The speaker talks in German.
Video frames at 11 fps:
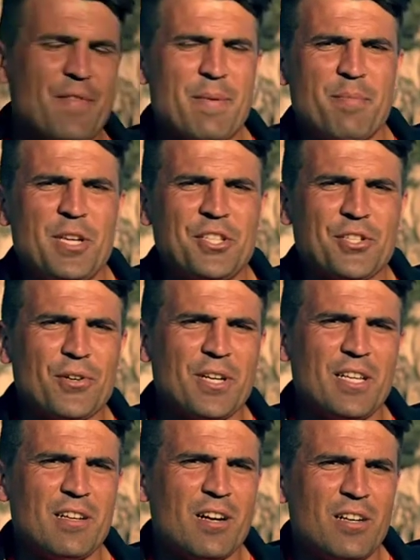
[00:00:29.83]
Wenn man Beachsoccer
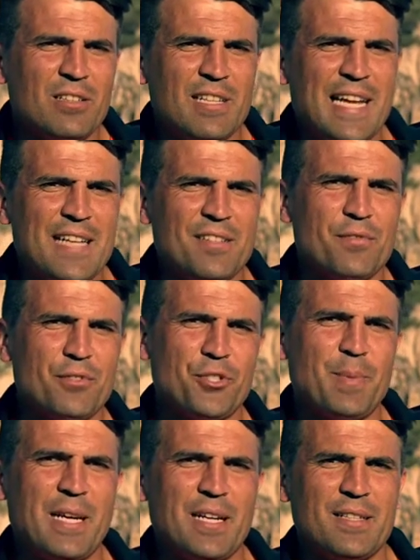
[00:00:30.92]
in den kalten Ländern würde
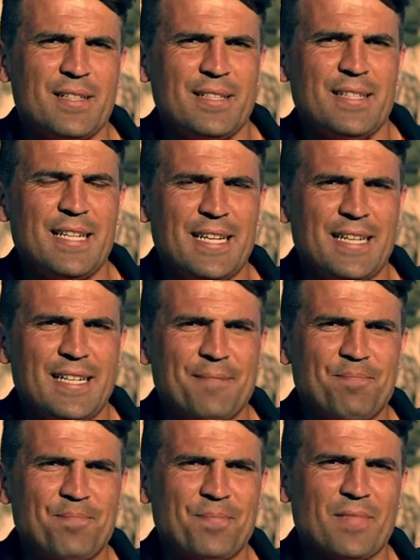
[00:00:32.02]
spielen dann äh,
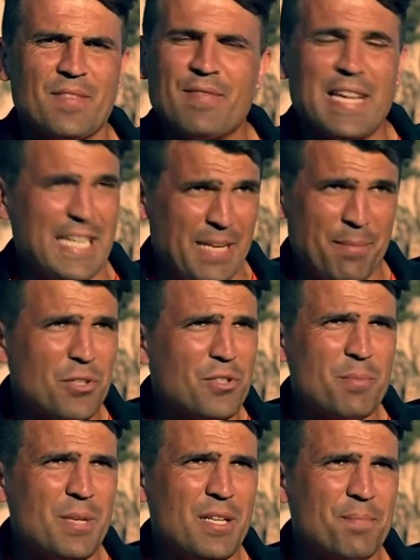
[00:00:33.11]
wäre ich immer noch
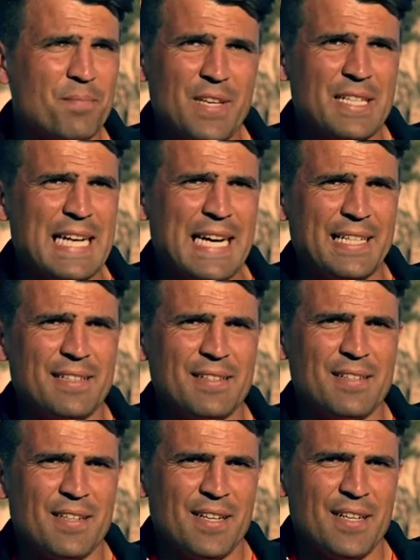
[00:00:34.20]
dabei. Wie
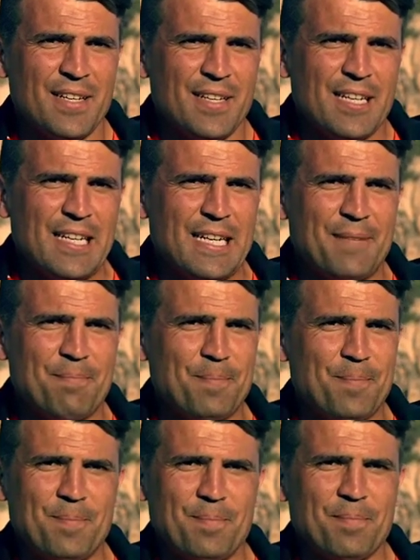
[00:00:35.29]
gesagt,
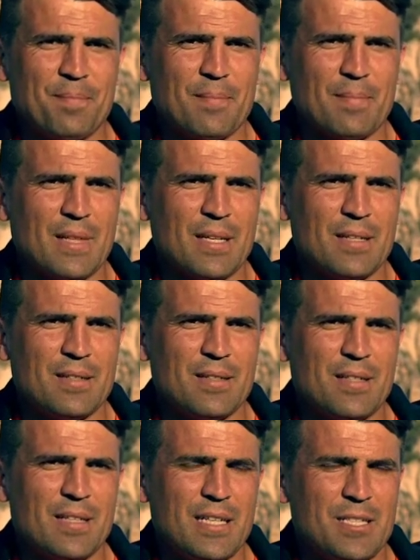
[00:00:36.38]
ähm,
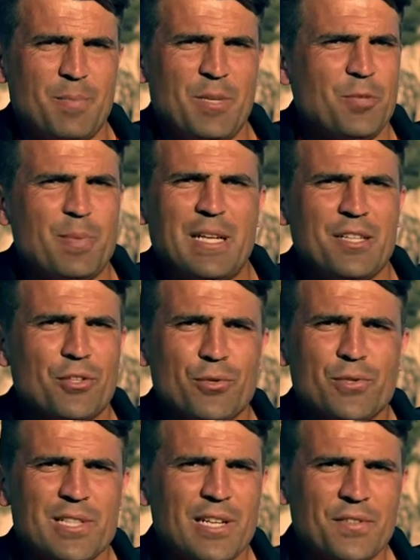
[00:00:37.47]
zum Beispiel in
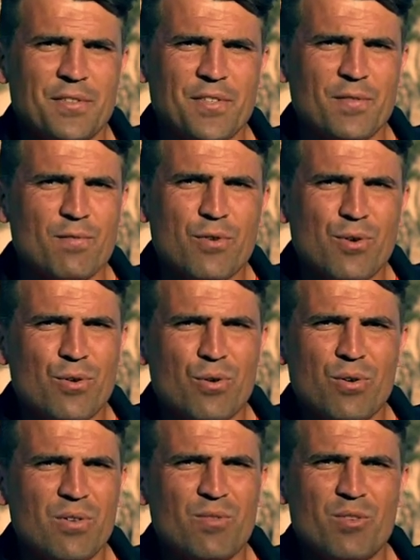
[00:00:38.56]
Russland,
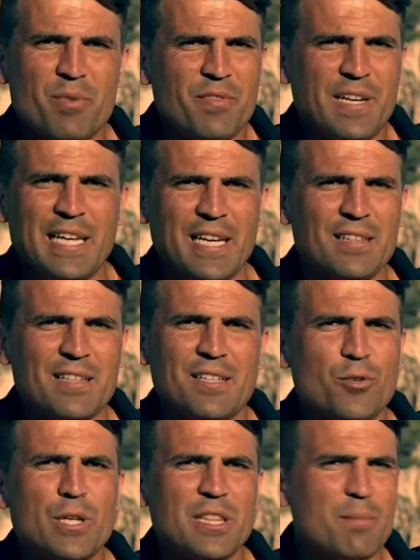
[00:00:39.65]
wo, wo man vielleicht einen
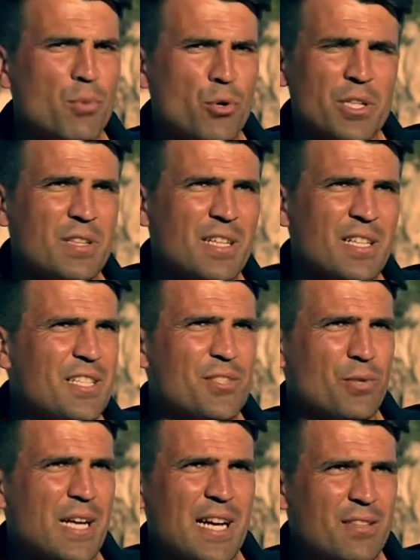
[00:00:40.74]
guten Monat, ein bisschen
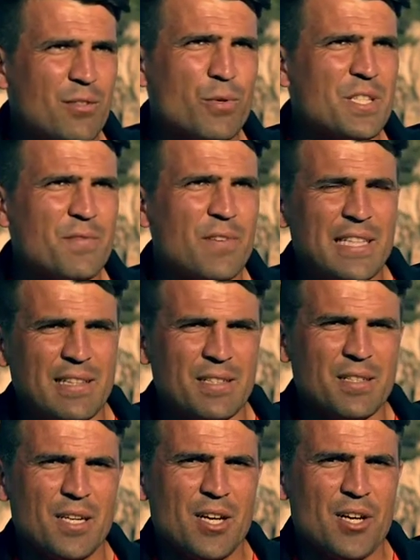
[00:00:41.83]
Sonne hat, gutes Wetter